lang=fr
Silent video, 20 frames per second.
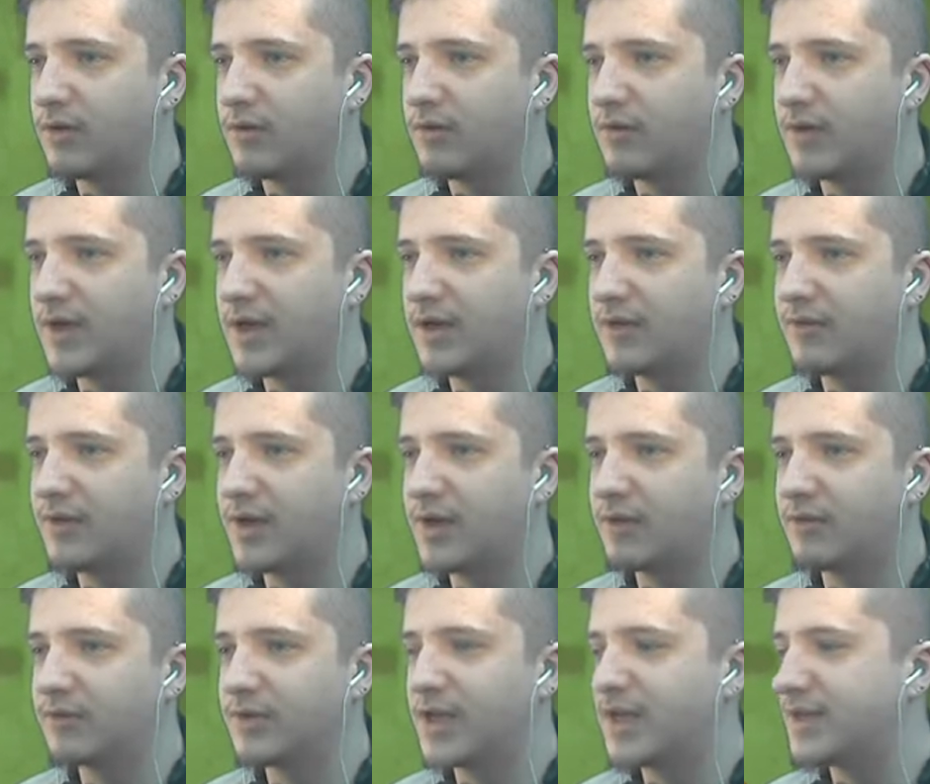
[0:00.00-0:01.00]
Voilà,
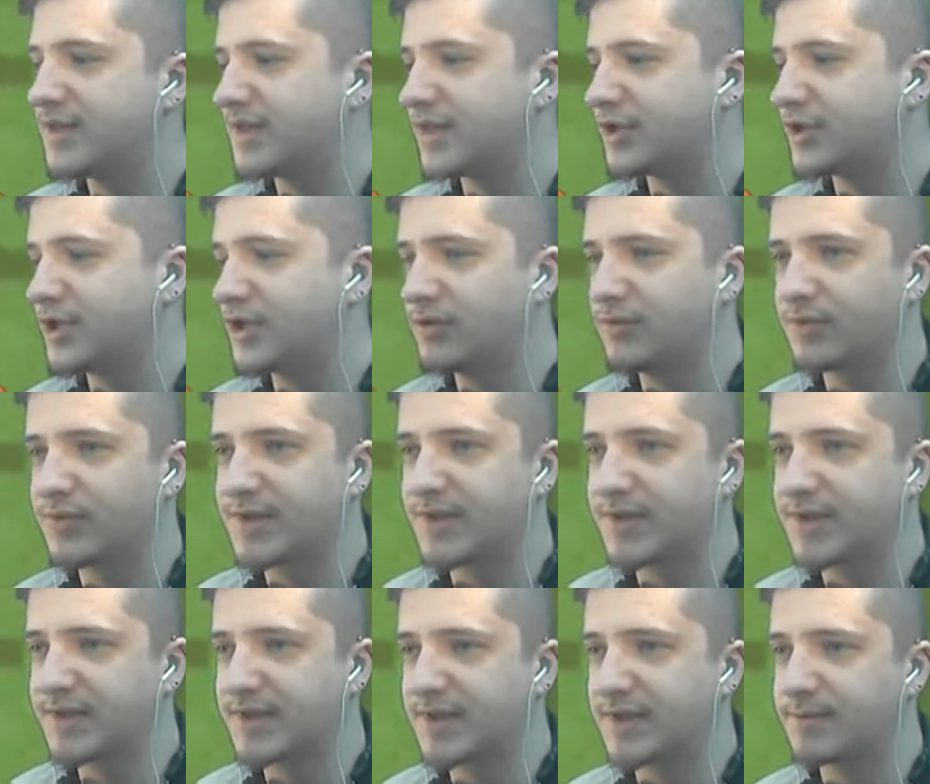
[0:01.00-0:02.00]
voilà, on a les archers, donc
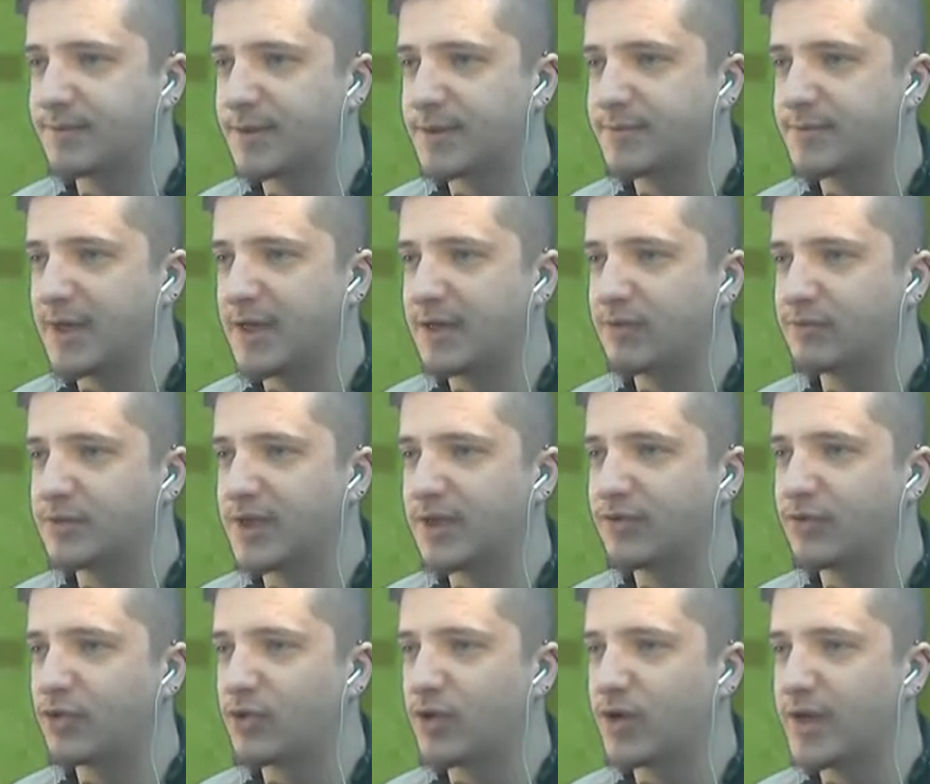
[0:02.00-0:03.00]
ça se passe bien. On a
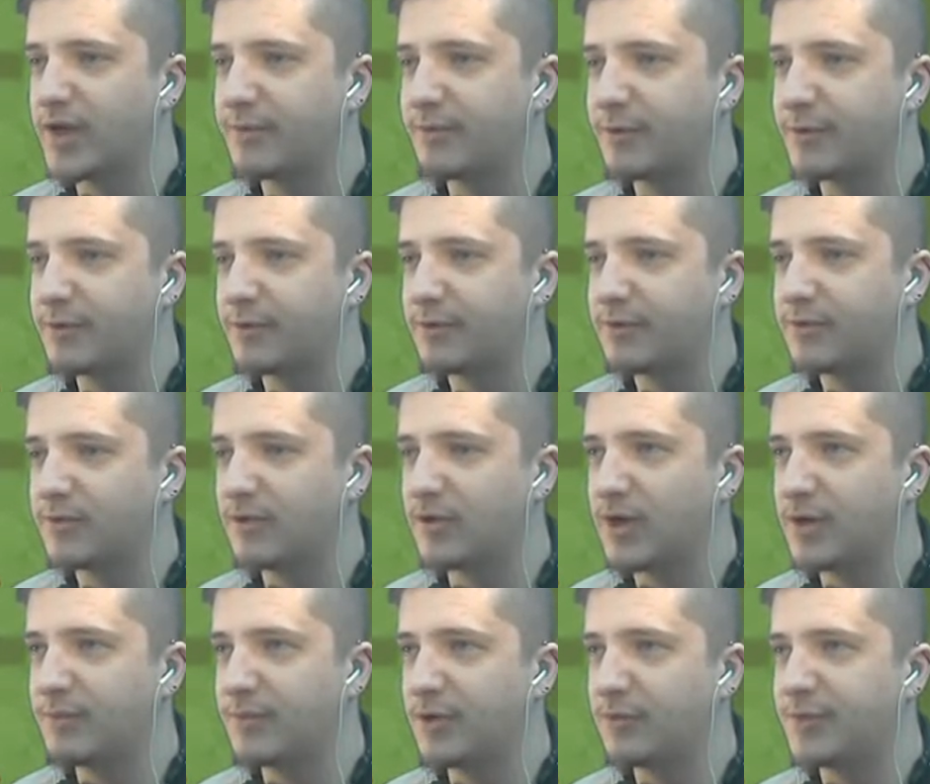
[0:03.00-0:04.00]
deux golems, deux
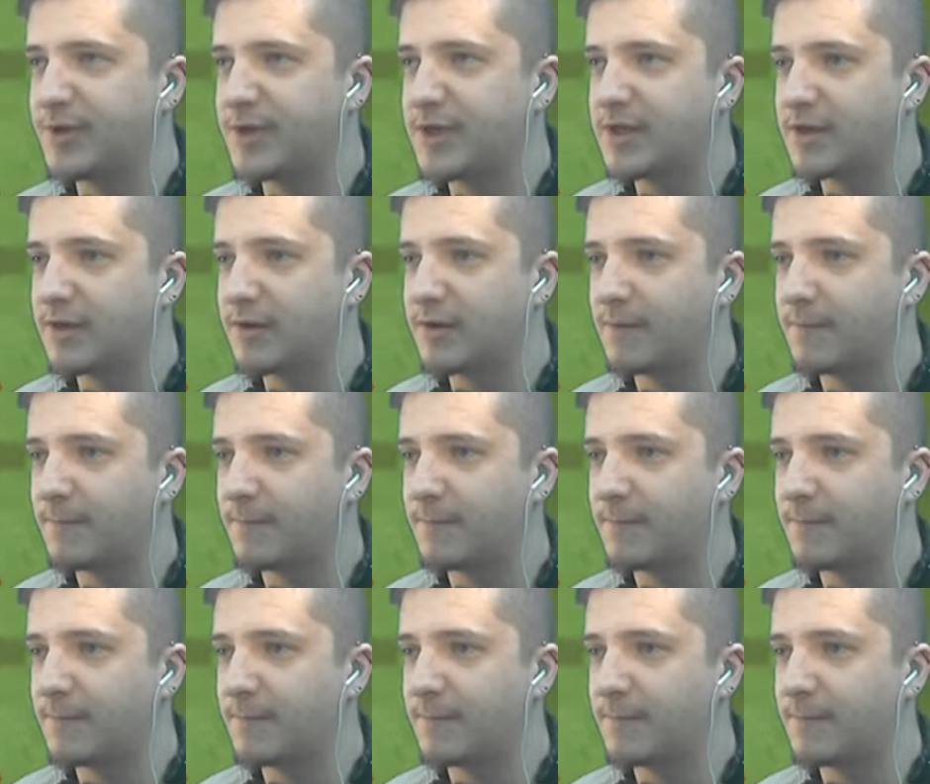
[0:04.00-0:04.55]
golems de pierre.